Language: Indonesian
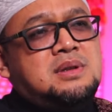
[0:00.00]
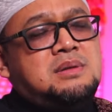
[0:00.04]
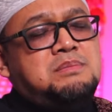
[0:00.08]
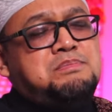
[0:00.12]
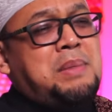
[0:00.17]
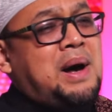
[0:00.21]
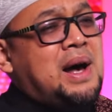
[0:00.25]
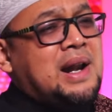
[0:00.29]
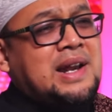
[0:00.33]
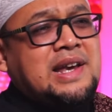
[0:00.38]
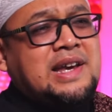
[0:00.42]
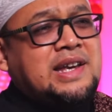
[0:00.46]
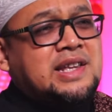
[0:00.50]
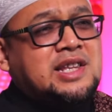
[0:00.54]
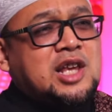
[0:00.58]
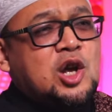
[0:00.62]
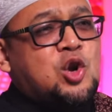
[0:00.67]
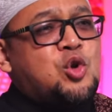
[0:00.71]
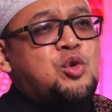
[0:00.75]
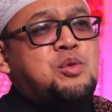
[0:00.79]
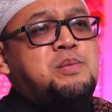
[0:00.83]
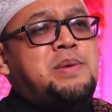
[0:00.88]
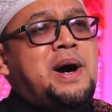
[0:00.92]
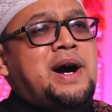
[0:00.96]
Mari kita
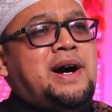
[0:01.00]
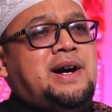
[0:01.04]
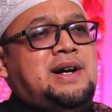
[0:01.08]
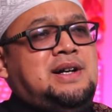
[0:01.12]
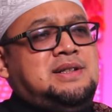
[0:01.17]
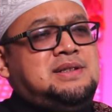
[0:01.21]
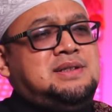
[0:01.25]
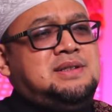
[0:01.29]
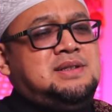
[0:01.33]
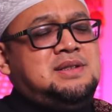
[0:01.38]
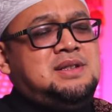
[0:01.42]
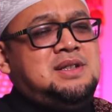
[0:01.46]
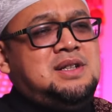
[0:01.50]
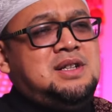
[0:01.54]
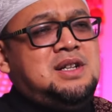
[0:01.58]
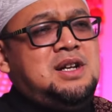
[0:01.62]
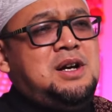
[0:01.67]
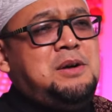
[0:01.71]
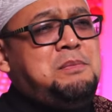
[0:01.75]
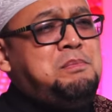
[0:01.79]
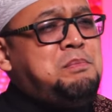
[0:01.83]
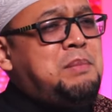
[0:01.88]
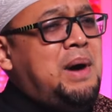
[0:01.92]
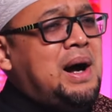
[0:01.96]
rubah.
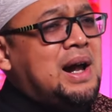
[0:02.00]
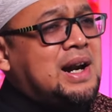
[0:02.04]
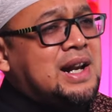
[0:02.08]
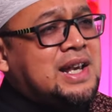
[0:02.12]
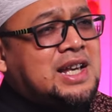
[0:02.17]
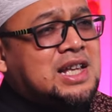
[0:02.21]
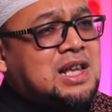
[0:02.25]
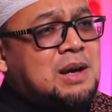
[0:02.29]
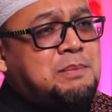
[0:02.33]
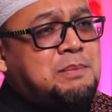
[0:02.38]
Mari kita